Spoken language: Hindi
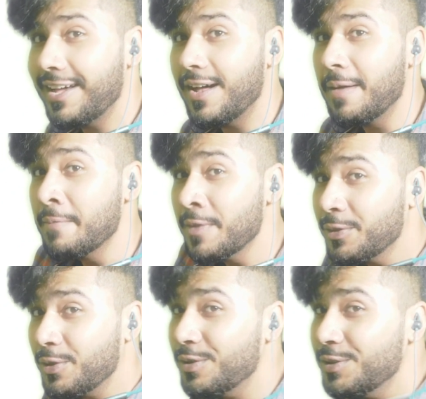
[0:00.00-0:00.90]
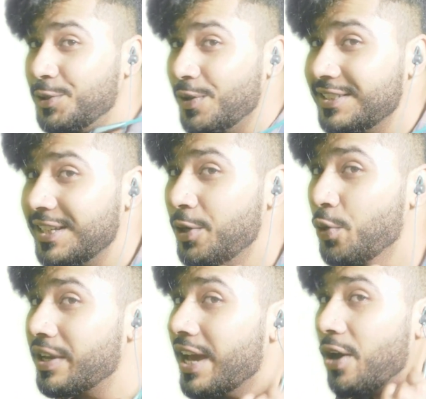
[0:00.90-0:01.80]
रहा है ना तो जो इसकी
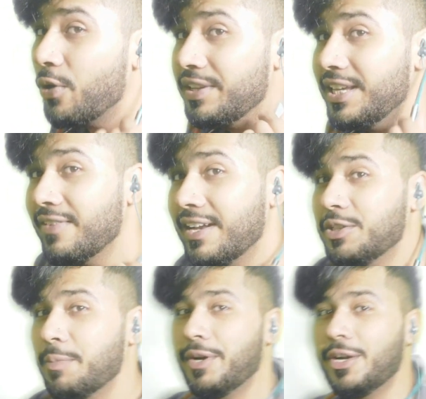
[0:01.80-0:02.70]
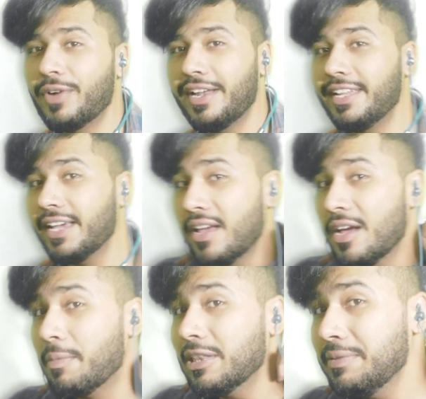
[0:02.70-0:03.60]
लुक है और ये वाली जो बिल्ड क्वालिटी है
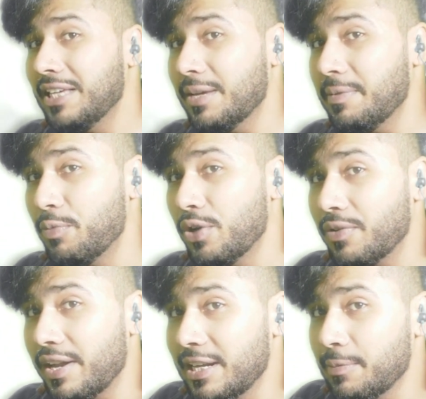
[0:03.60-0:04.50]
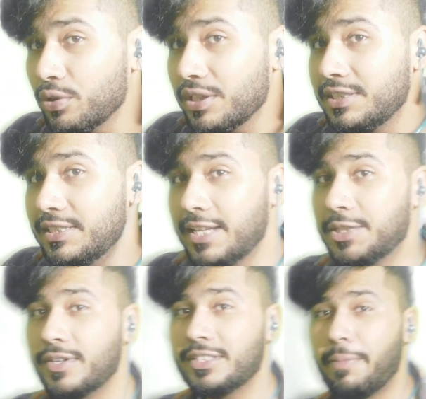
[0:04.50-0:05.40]
मतलब ये भी बिल्ड क्वालिटी बहुत अच्छी है
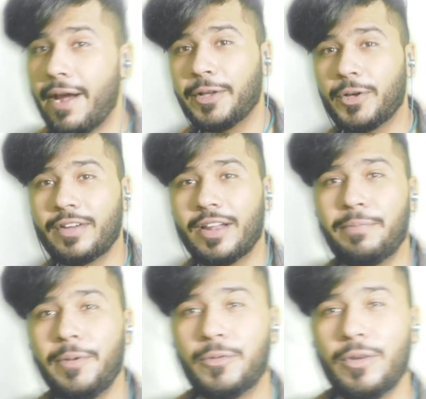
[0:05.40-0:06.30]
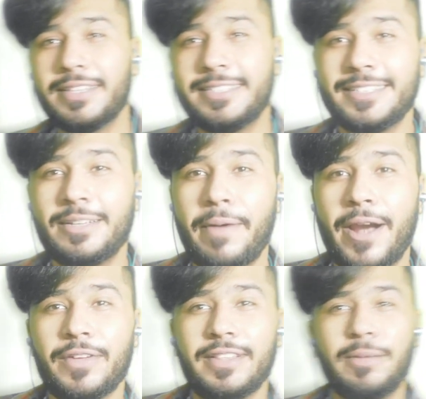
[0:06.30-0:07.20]
इसको ऐसे बैंड करोगे ना बिल्कुल अच्छे से
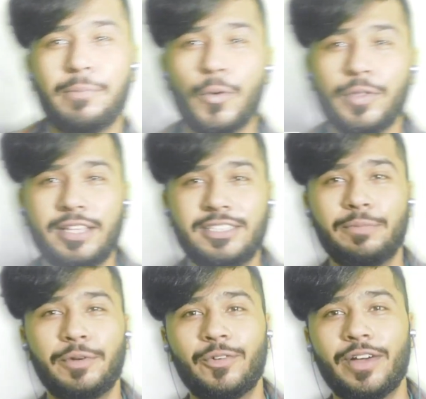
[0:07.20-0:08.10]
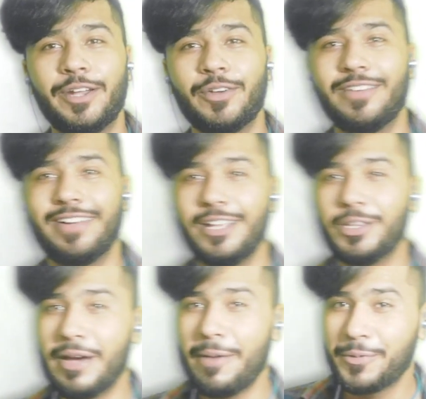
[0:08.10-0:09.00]
बैंड हो जाती है बहुत ही अच्छी बिल्ड क्वालिटी होने वाली है
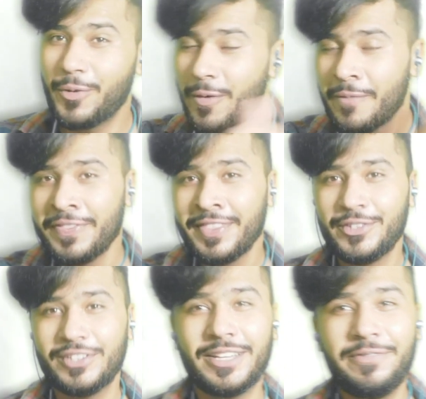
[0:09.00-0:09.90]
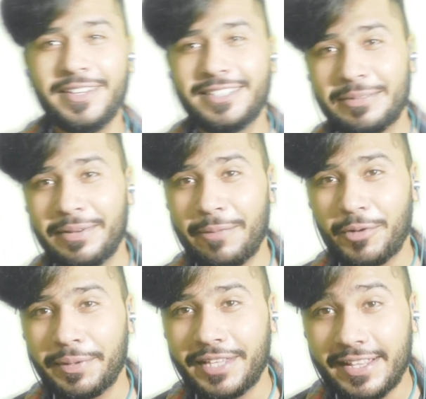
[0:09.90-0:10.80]
तो मैं आपको जो इसके फीचर्स मैंने
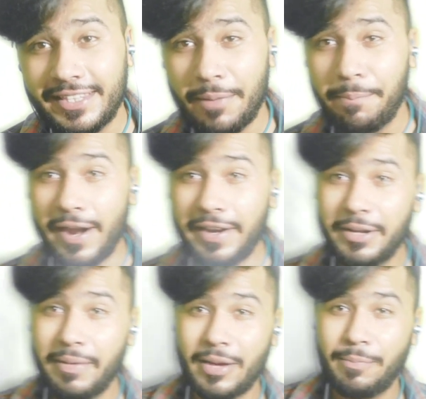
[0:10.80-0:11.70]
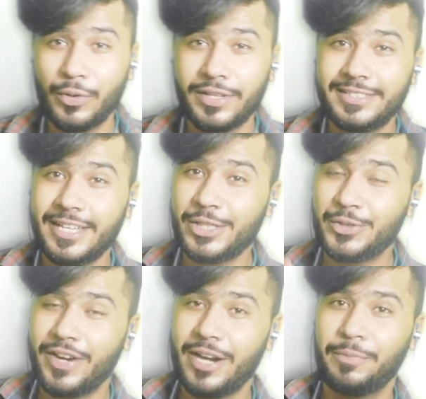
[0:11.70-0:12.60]
आपको बता दिया है बैटरी बैकअप बहुत अच्छा है
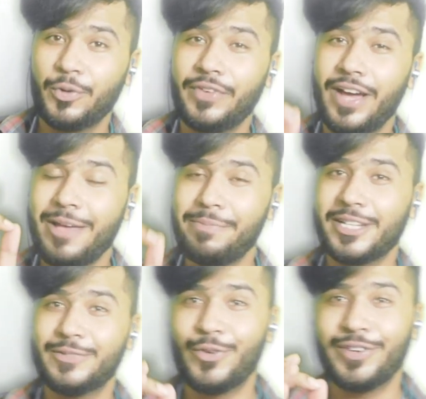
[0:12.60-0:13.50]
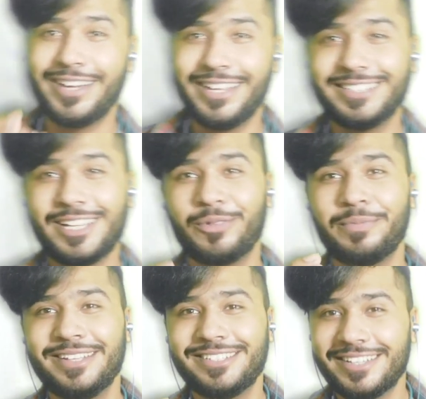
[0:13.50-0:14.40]
स्वेट प्रूफ है आई रेटिंग के साथ और
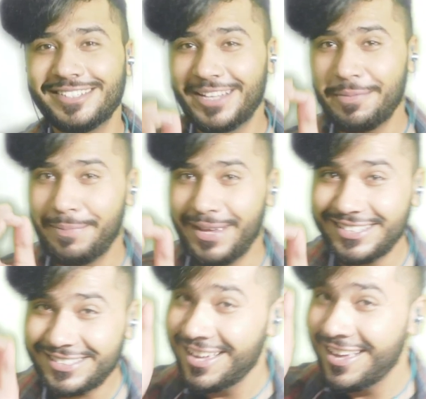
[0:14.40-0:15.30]
मेन चीज़ है इसके बेस